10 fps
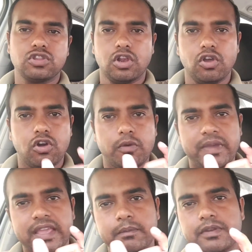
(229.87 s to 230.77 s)
तो लोगों
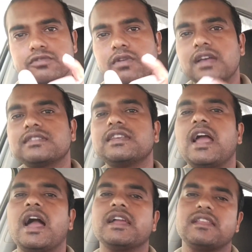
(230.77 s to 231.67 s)
में एक विश्वास
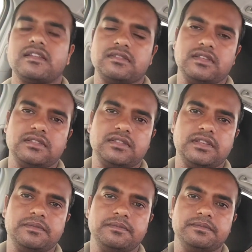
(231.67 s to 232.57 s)
की आग जग जाती